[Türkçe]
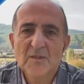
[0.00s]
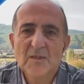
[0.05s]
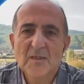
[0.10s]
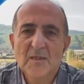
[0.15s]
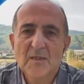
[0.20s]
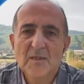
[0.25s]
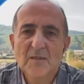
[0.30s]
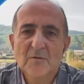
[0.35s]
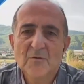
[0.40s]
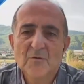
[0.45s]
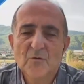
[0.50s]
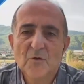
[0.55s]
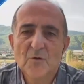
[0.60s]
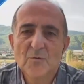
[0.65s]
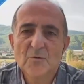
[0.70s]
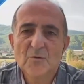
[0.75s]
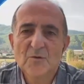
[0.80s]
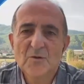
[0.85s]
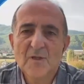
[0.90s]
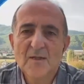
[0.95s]
diye
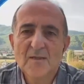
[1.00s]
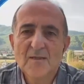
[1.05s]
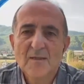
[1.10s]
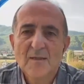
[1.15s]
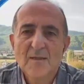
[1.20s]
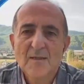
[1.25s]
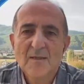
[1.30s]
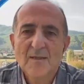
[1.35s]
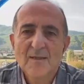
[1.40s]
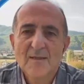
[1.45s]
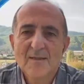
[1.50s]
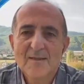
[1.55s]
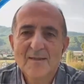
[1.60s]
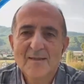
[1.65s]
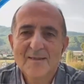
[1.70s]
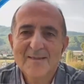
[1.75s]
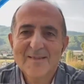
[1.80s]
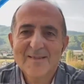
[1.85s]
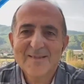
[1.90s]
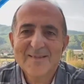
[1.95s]
sormuşlar.
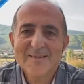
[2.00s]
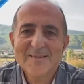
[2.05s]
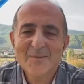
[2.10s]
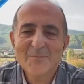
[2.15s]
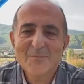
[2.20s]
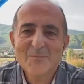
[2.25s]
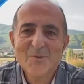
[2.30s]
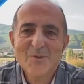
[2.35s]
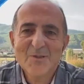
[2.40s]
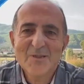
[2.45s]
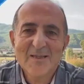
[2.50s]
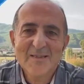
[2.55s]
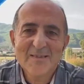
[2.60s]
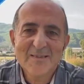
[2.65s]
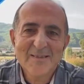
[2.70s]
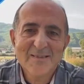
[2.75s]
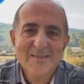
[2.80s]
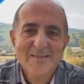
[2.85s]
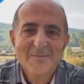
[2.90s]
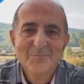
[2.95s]
Hakikaten böyle
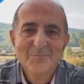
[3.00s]
hani